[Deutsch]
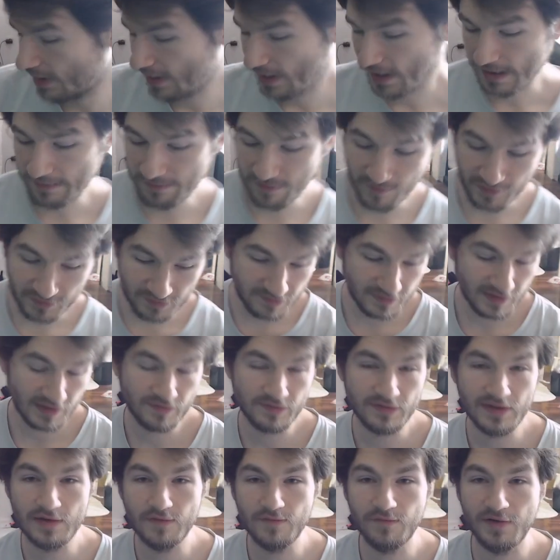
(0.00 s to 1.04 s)
Aber was ich
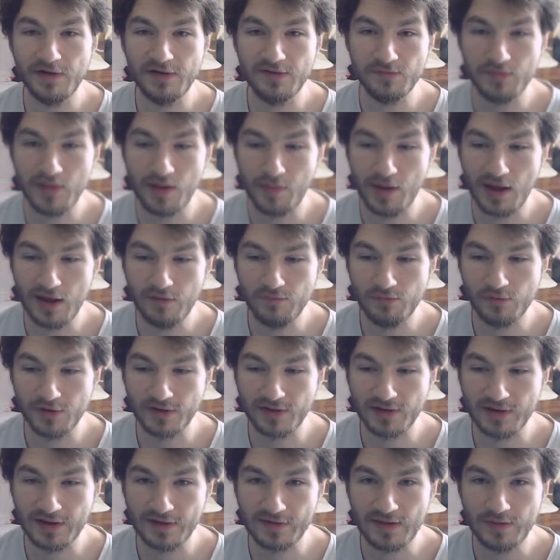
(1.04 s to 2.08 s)
jetzt jedenfalls mal machen wollte,
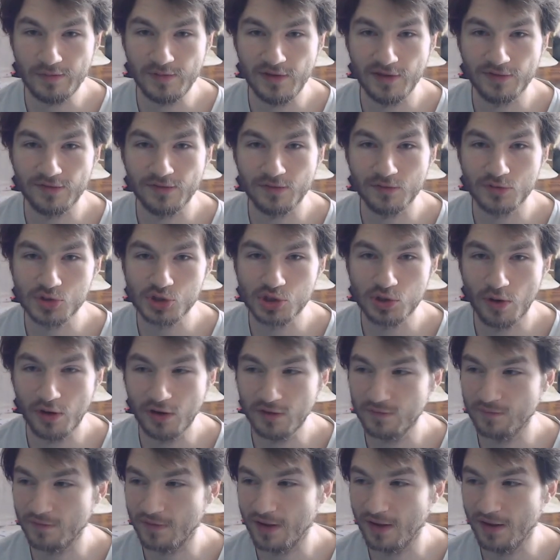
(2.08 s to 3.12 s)
nachdem ich jetzt so
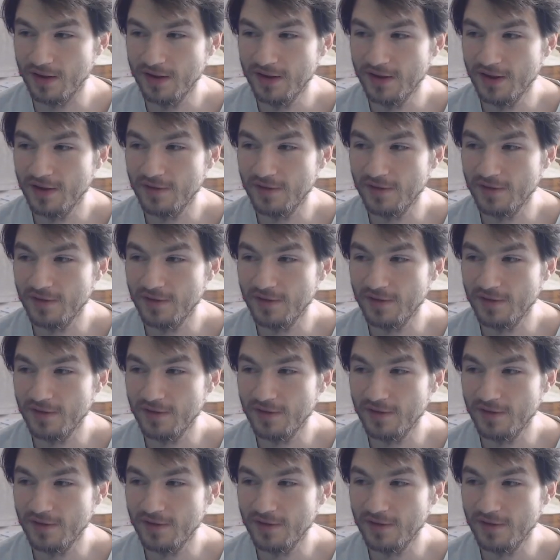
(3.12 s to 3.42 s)
geschockt war,